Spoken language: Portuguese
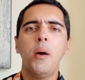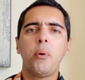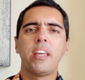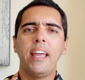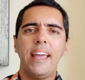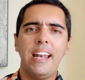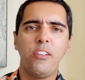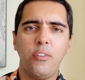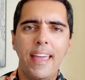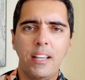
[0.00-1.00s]
Porque
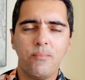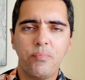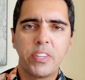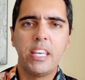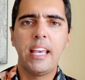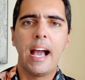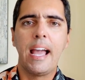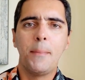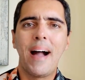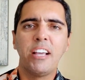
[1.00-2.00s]
eles veem que
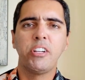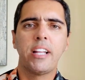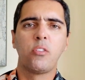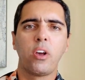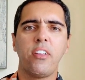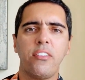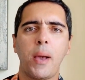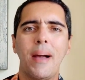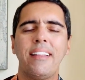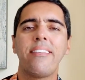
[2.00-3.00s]
a imagem das Forças
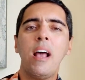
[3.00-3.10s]
Armadas,